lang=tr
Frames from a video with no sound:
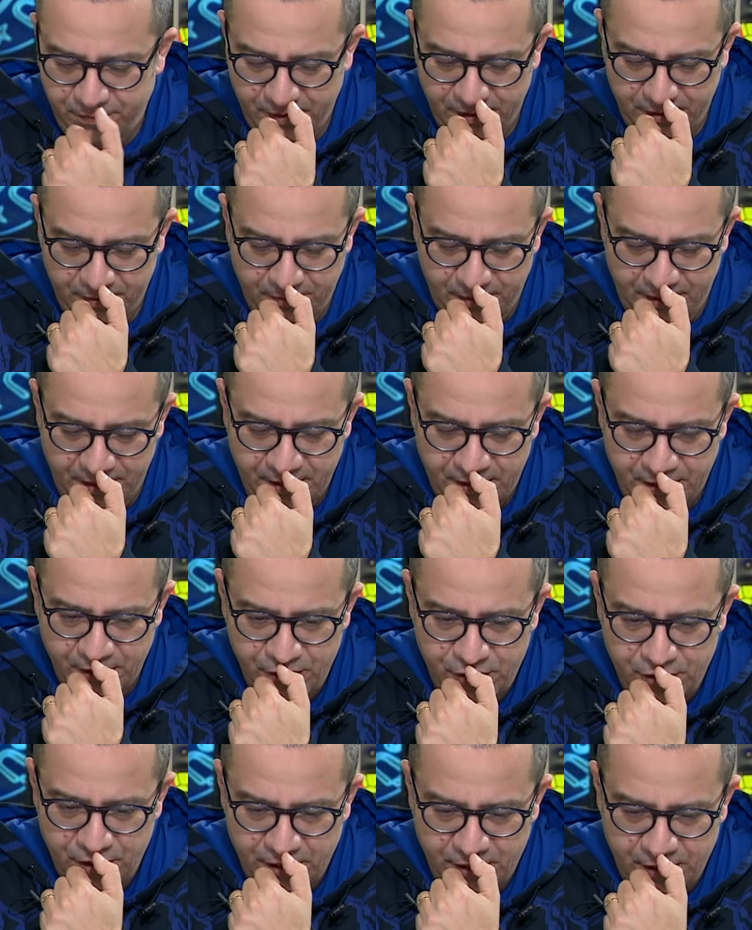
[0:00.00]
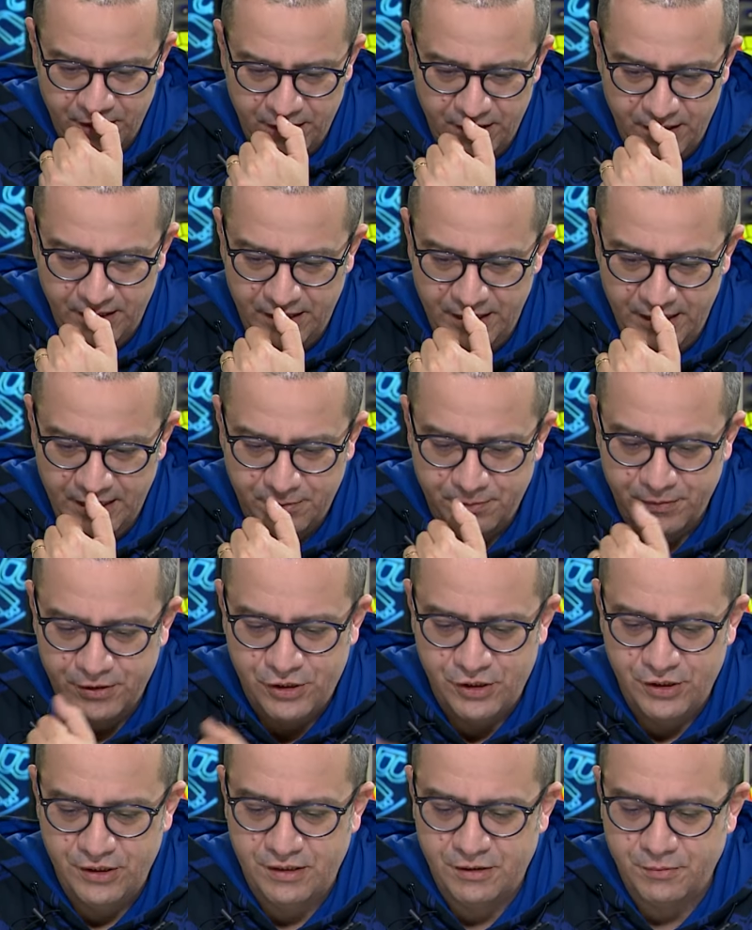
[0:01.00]
yani ikinci yarının ilk
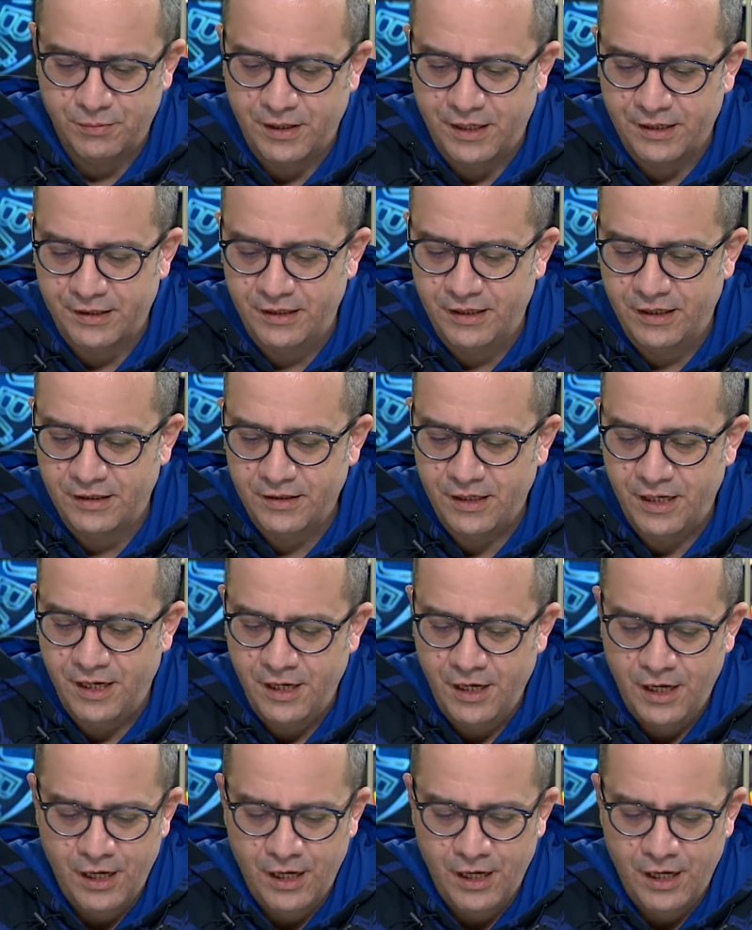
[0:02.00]
maçı itibariyle de